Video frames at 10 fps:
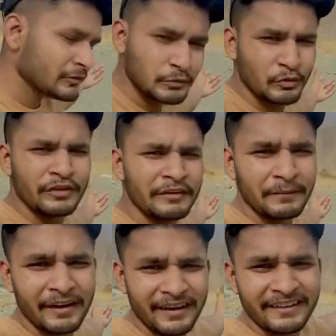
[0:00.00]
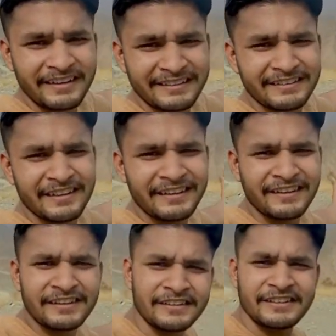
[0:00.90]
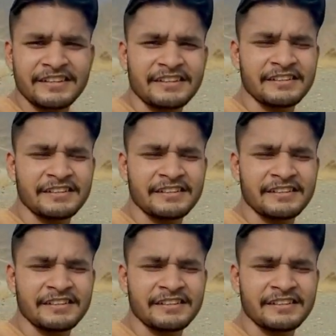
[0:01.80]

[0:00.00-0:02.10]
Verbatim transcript: सूखे पहाड़ कैसे लग रहे हैं ये